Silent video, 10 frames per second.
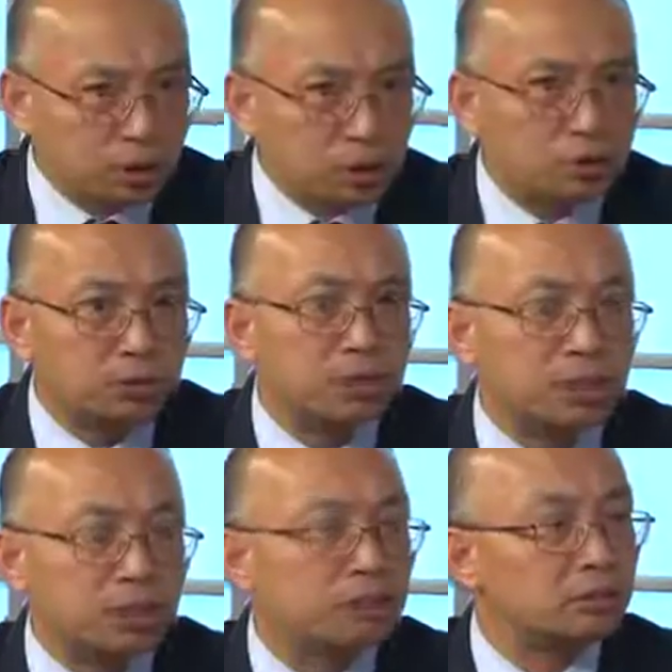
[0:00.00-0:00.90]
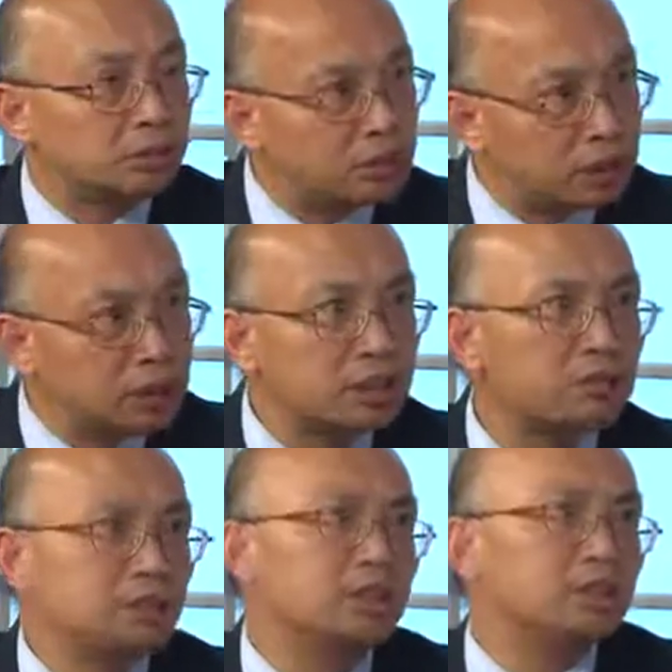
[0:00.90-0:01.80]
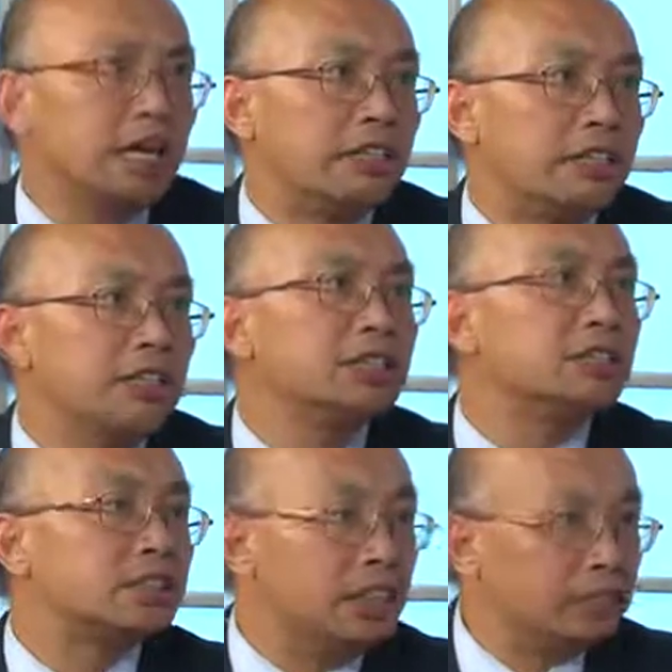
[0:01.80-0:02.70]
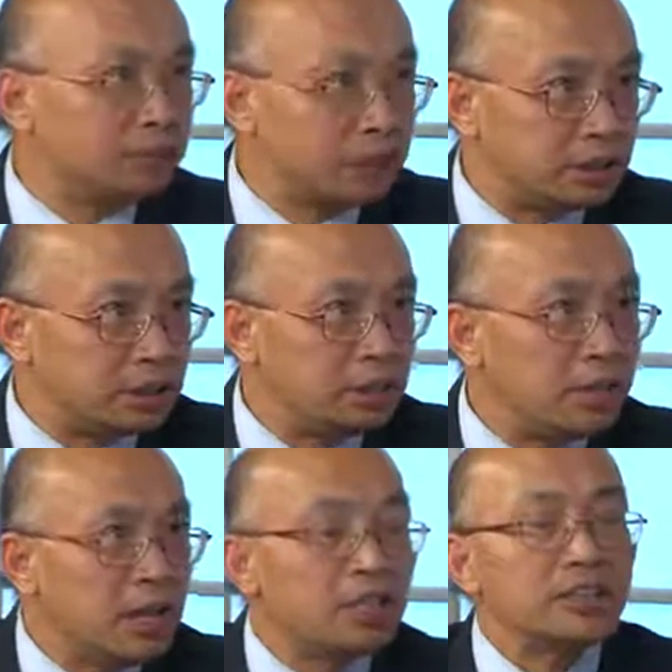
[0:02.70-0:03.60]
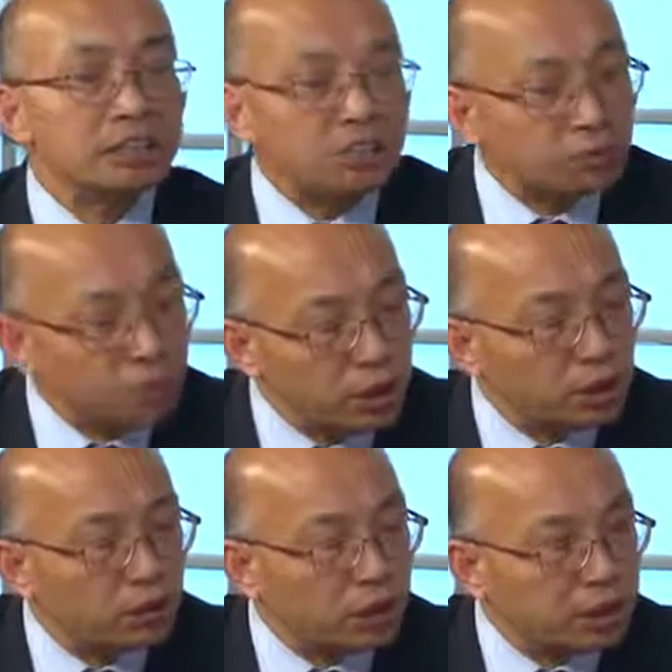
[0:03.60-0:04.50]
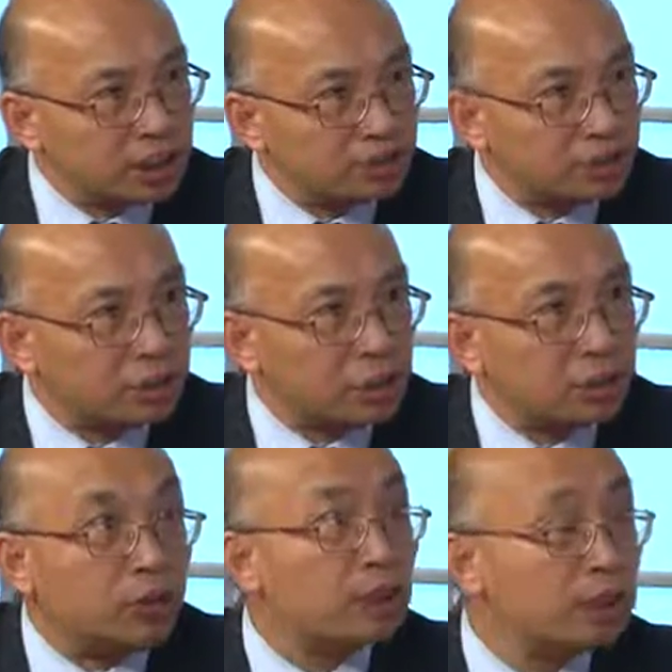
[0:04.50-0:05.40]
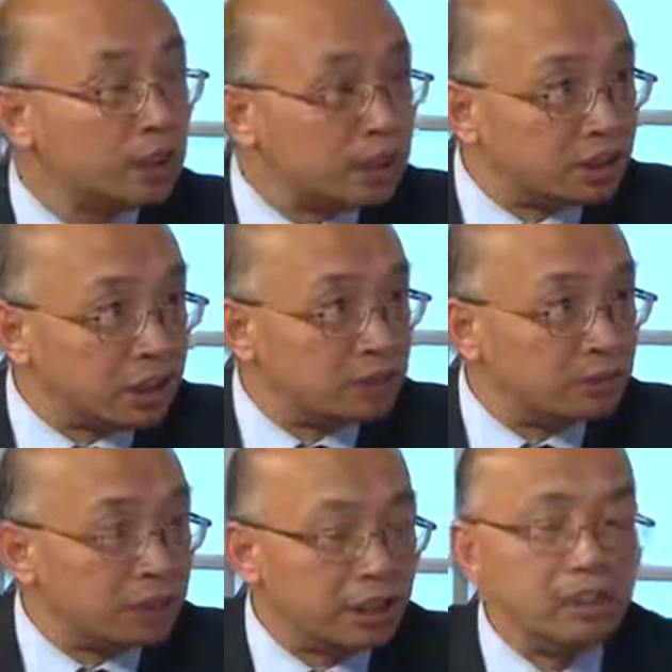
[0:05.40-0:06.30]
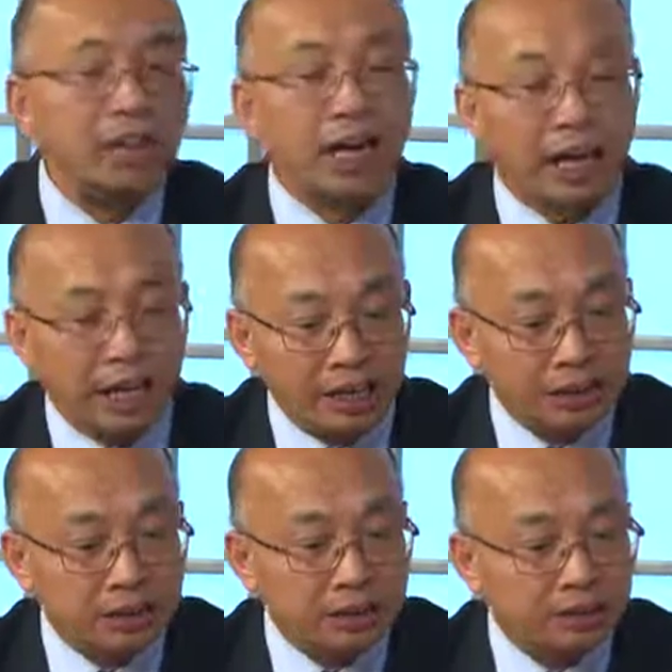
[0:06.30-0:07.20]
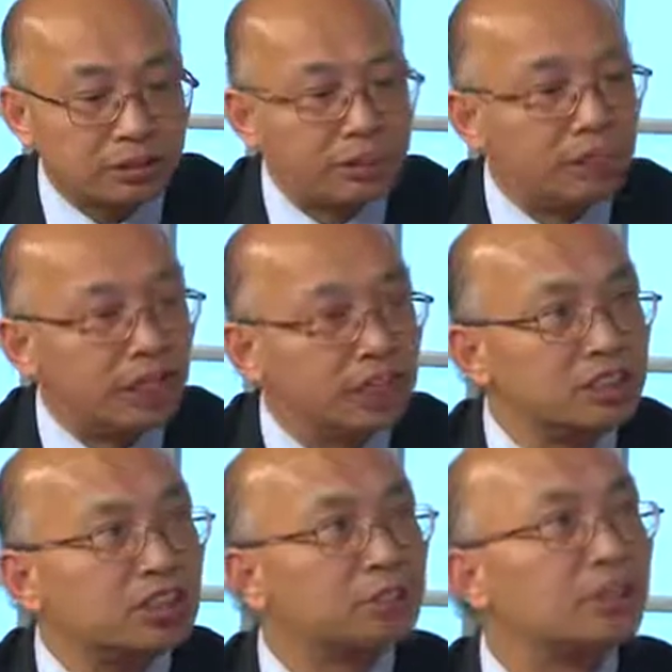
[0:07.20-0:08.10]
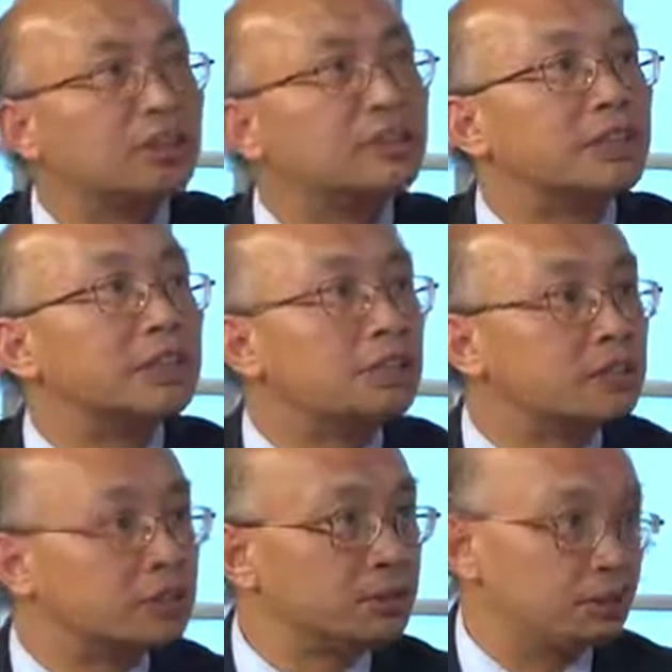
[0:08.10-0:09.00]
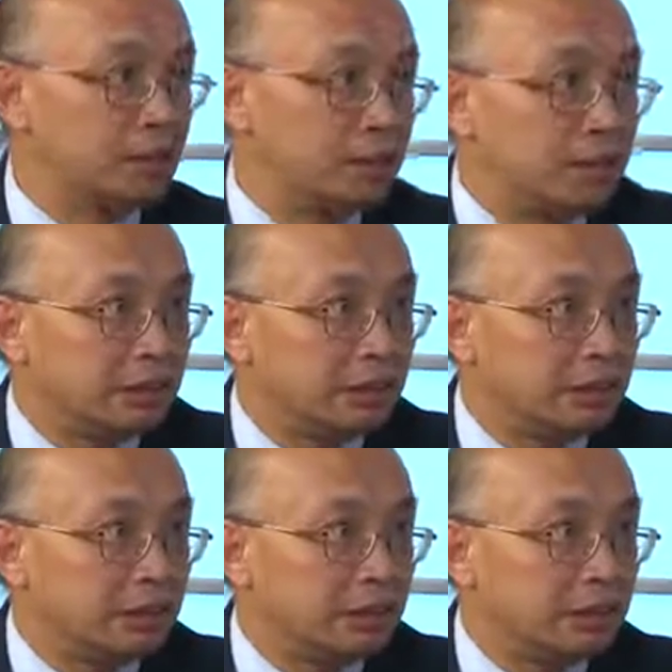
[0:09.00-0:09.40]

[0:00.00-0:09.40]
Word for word: 以出问题，出其实主要是两个，一个是钱的问题，嗯，但是最关键最关键，我个人认为还是就是说临时绿卡转正式绿卡的，